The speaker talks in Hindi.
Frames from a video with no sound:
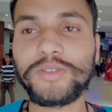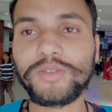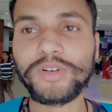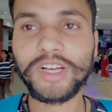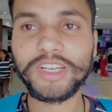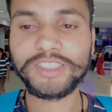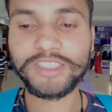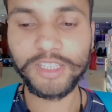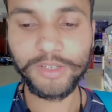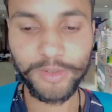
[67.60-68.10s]

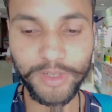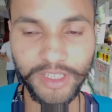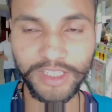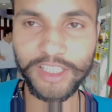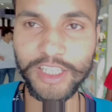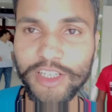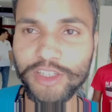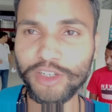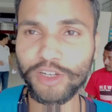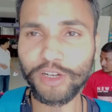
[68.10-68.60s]
दुबई सेवन
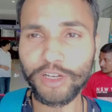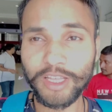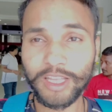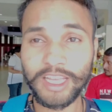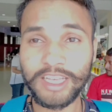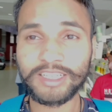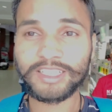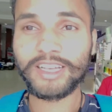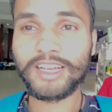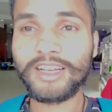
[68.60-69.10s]
किंगडम में
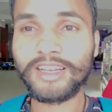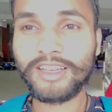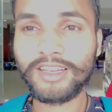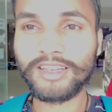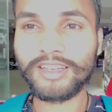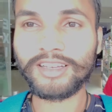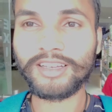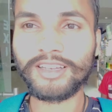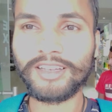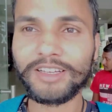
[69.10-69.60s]
यही था
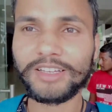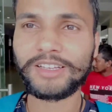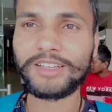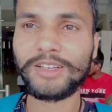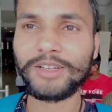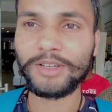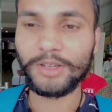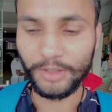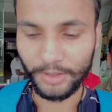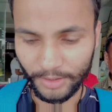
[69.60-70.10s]

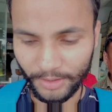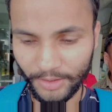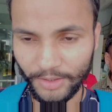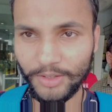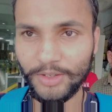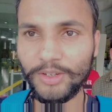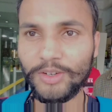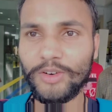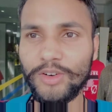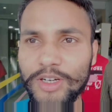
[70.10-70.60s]

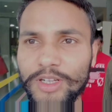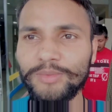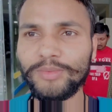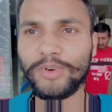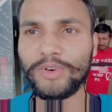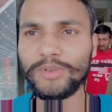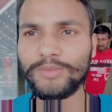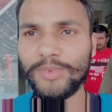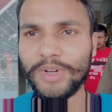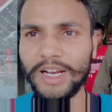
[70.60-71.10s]
और ये
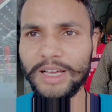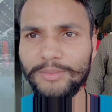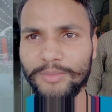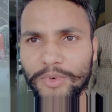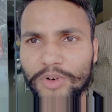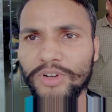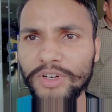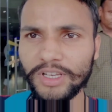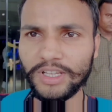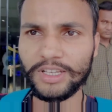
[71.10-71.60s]
बहुत बड़ा
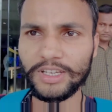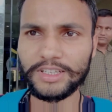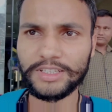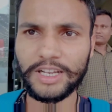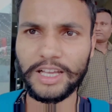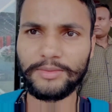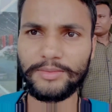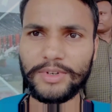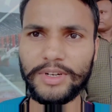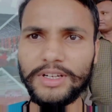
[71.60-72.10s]
मॉल है एक
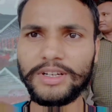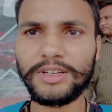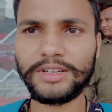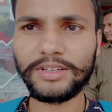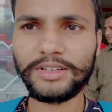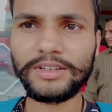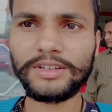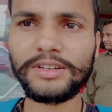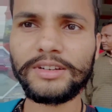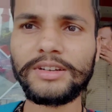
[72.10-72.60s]
टाइप
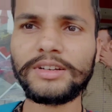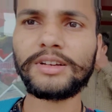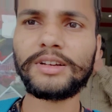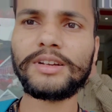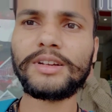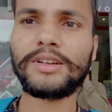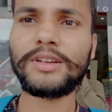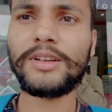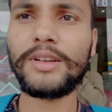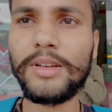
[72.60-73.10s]

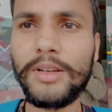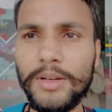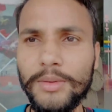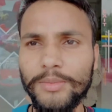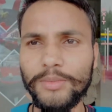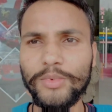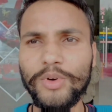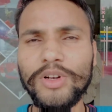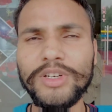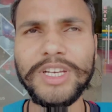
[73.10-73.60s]

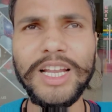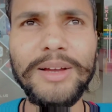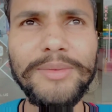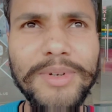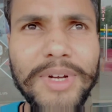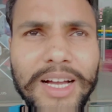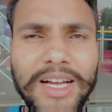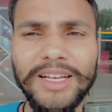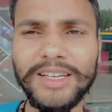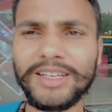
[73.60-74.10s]
का मॉल
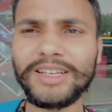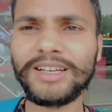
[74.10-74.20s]
टाइप का है